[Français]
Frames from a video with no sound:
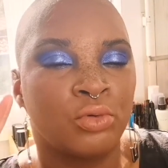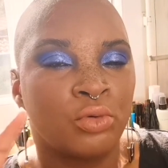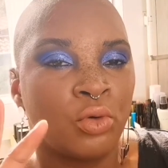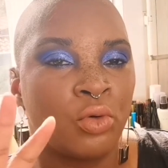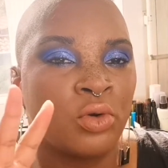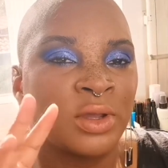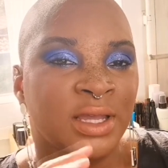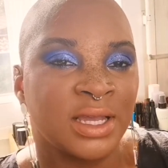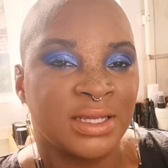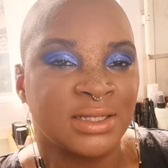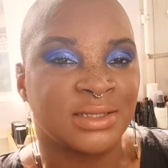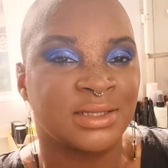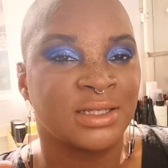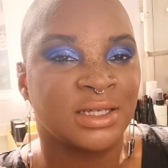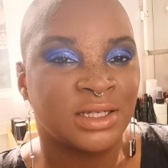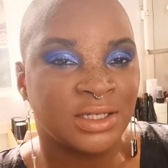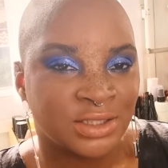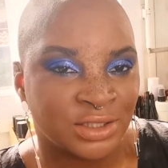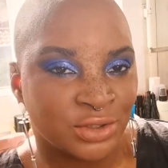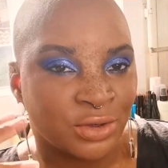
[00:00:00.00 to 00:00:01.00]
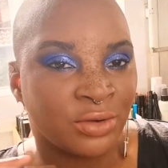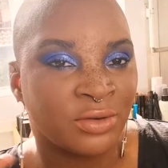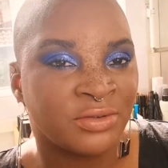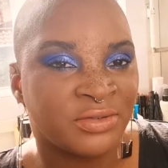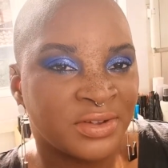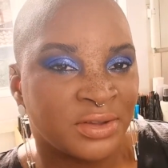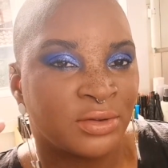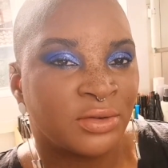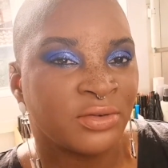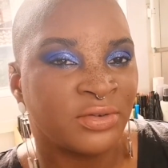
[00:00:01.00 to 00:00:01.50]
ou quoi caisses. J'ai
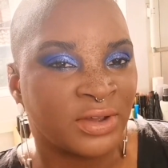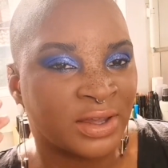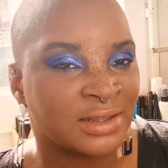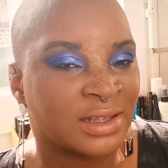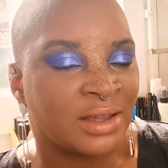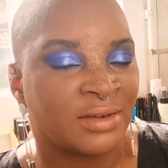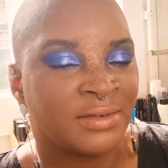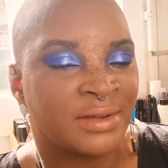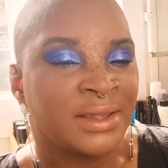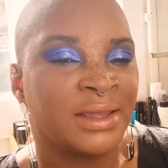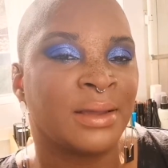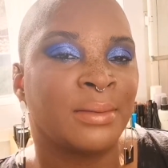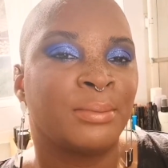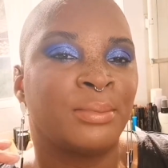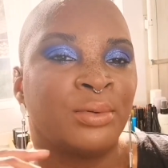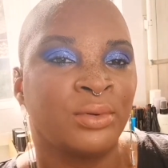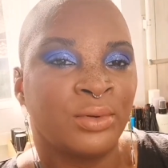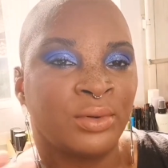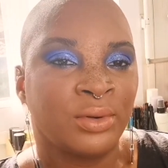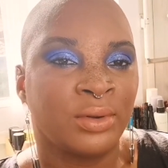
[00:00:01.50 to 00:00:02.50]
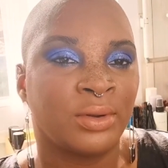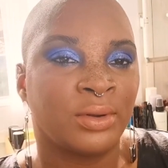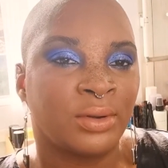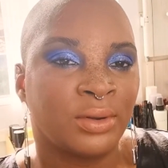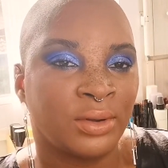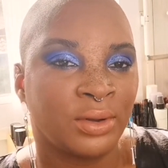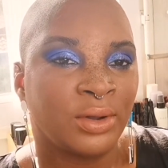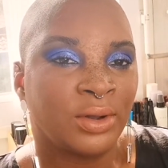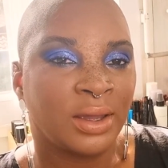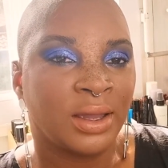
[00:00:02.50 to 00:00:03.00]
envie de faire travailler un peu,
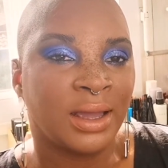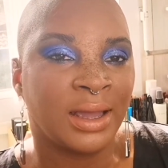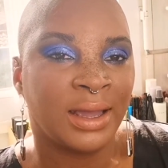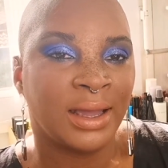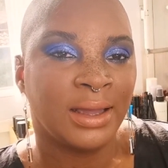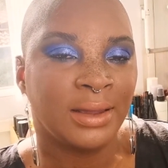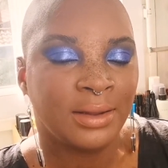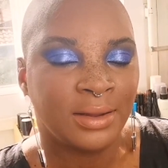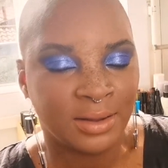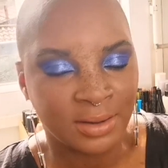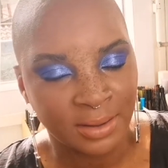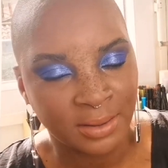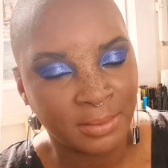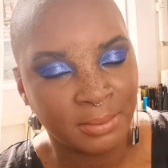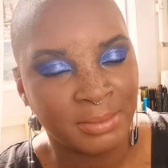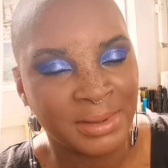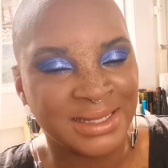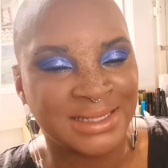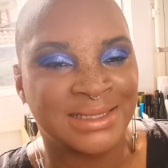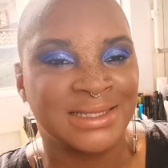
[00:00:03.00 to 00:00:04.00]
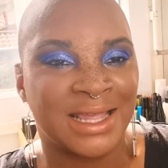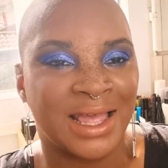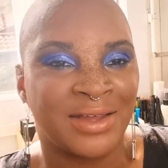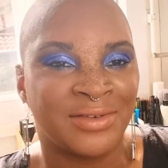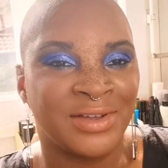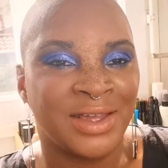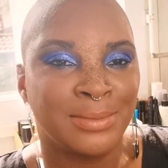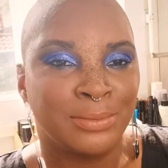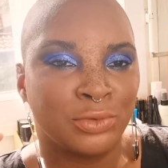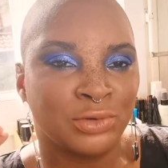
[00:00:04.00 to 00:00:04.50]
euh, hein, ma
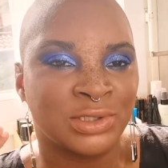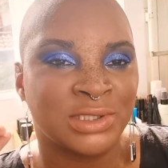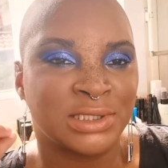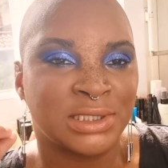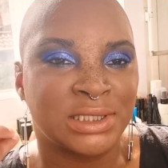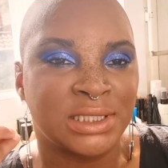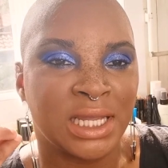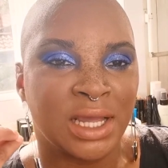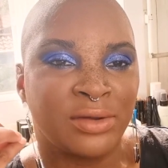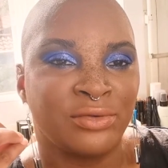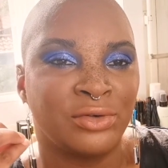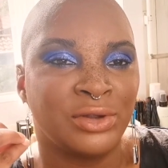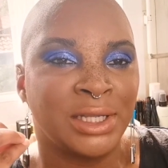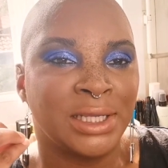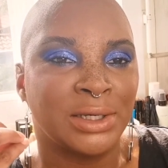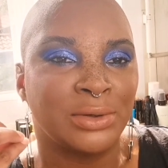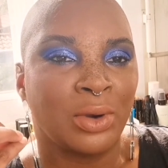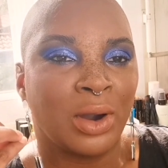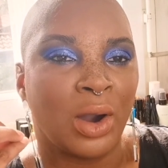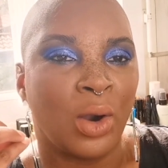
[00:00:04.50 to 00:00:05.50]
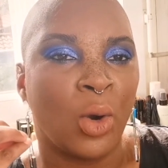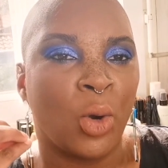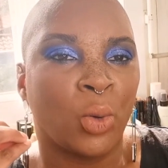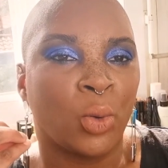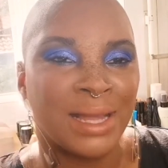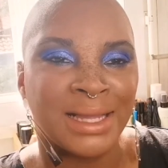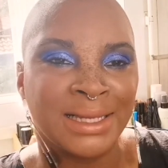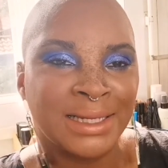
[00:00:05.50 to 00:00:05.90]
cervelle, mon cervelet, quoi. Oh, ma